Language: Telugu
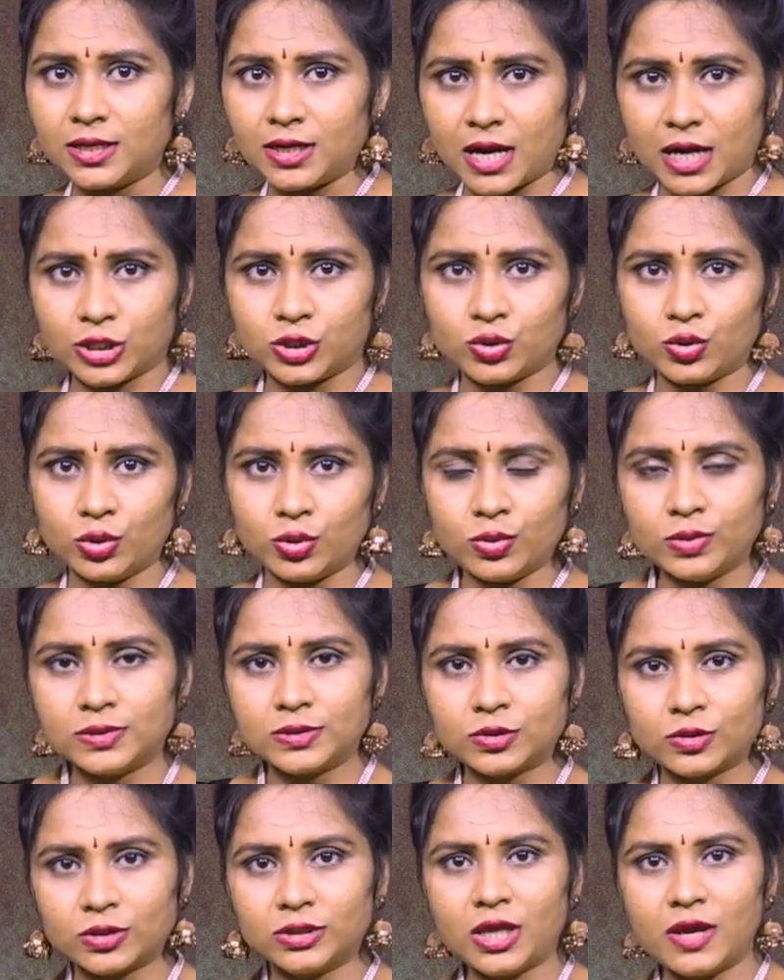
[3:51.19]
రాజ్గురు
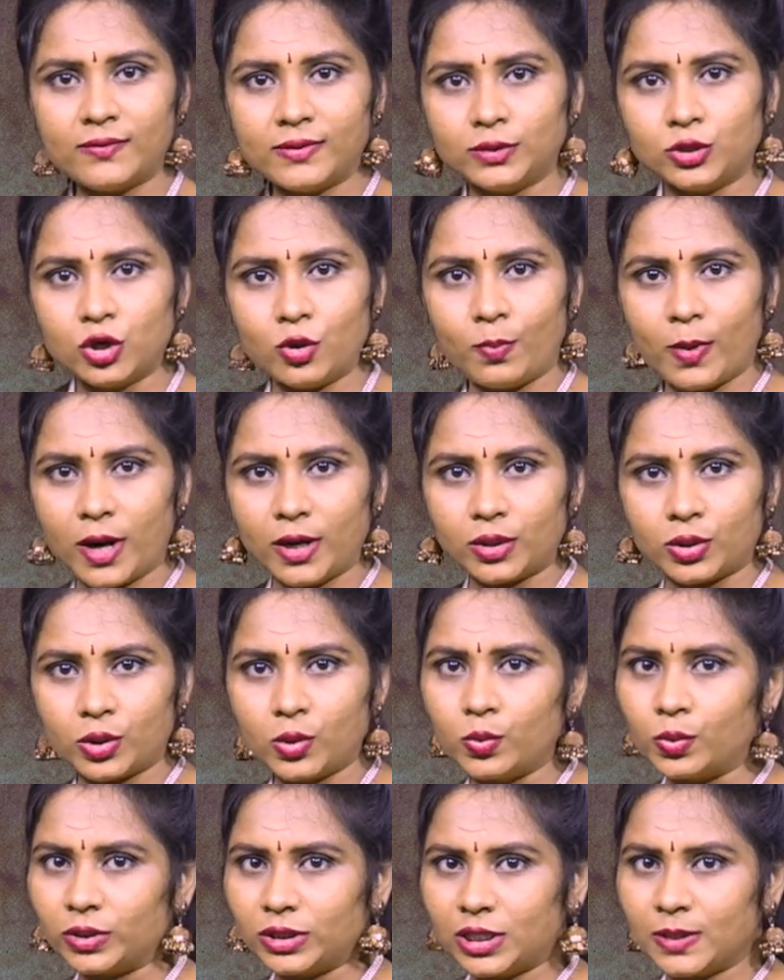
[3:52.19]
సుఖదేవులతో పాటు
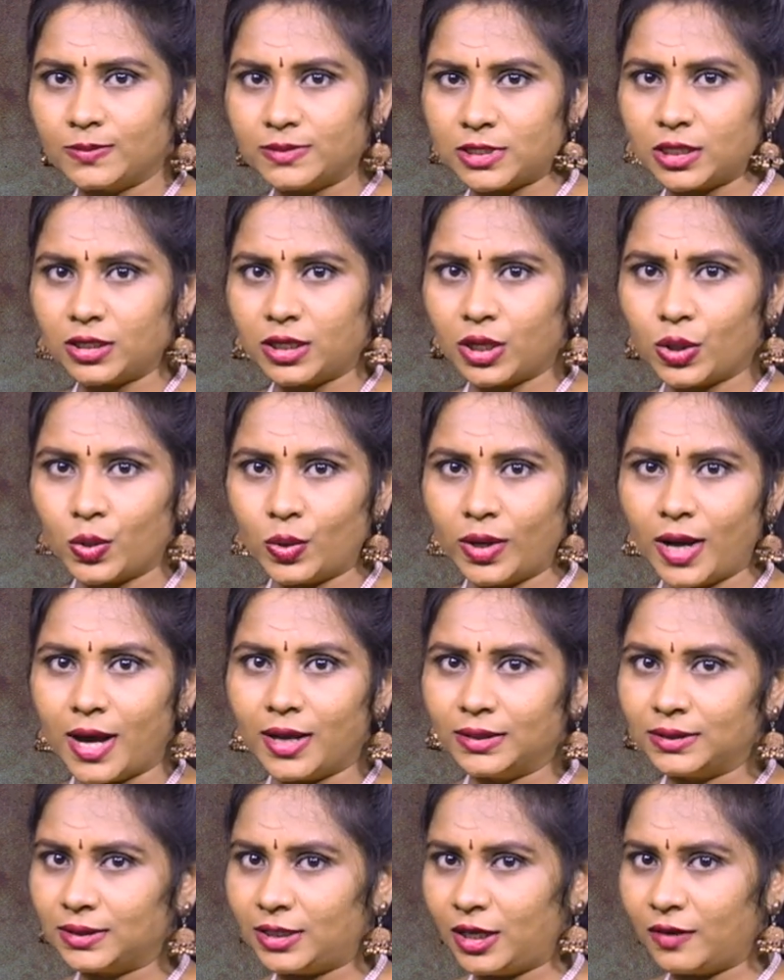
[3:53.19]
ఉద్దమ్ సింగ్ ని కూడా
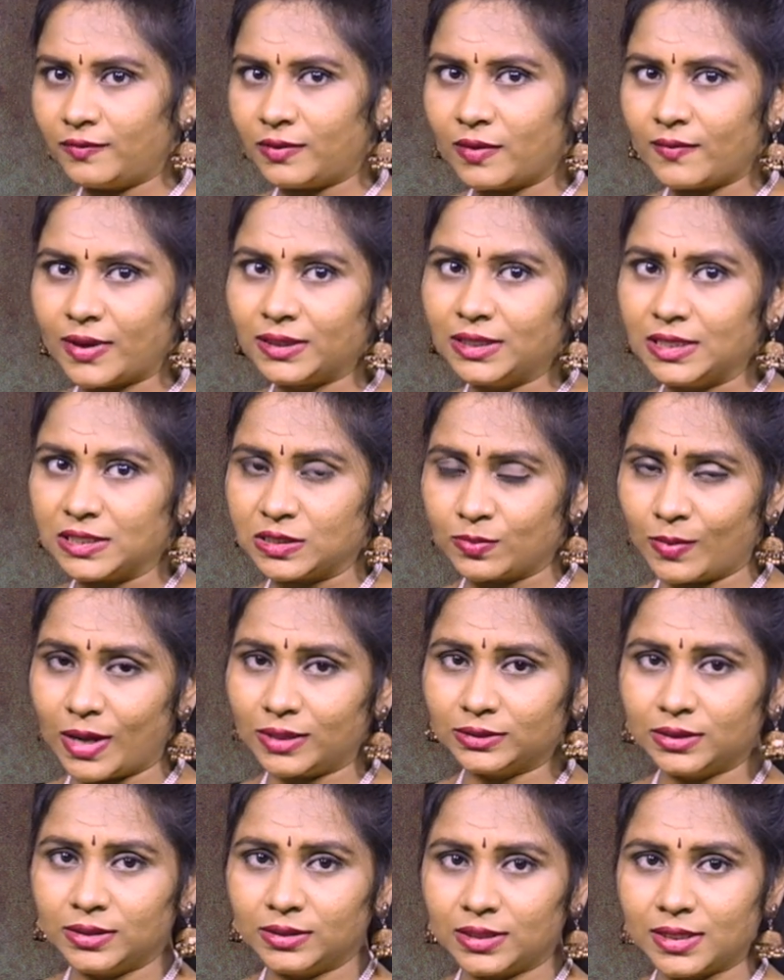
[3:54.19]
తీవ్రవాద
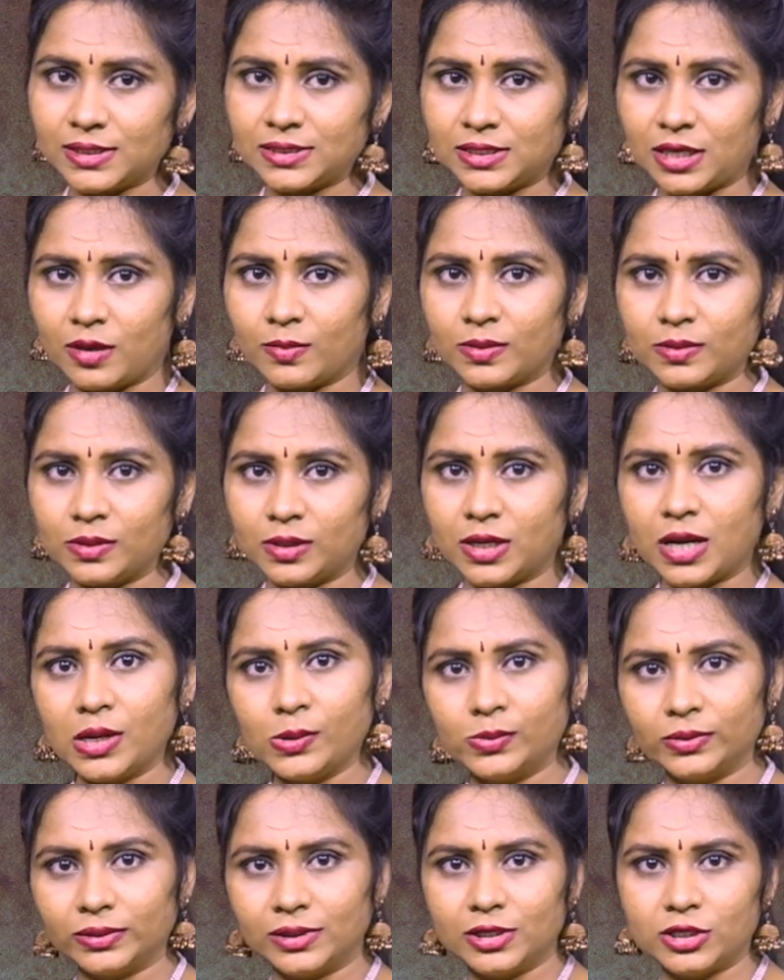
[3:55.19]
స్వాతంత్ర సేవకులుగా
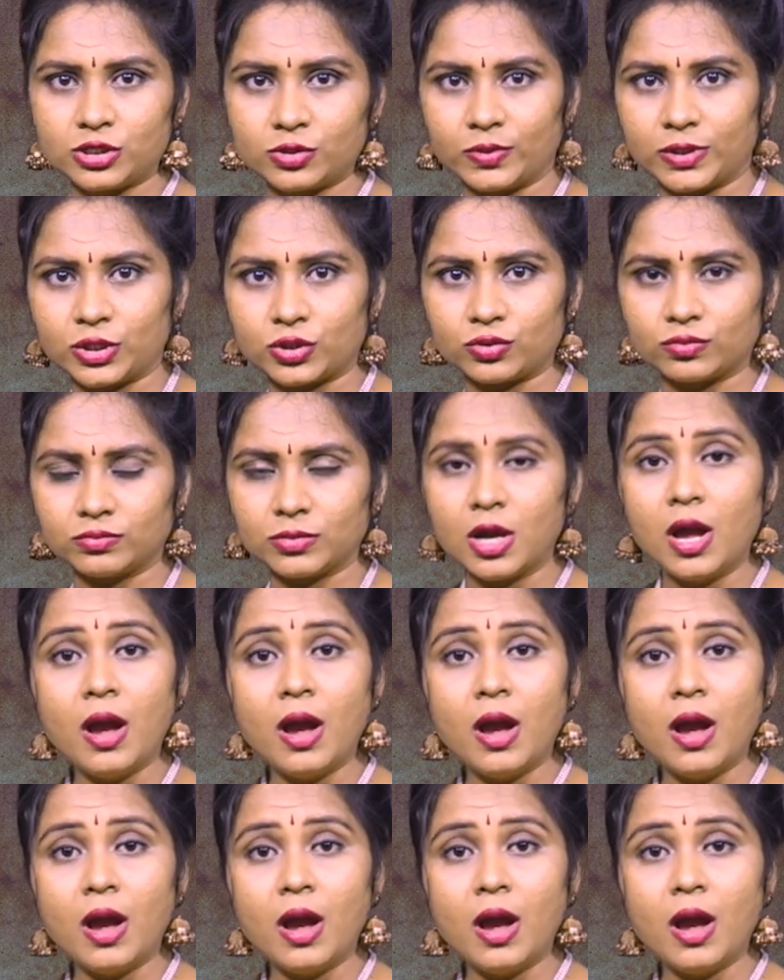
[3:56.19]
గుర్తించవచ్చు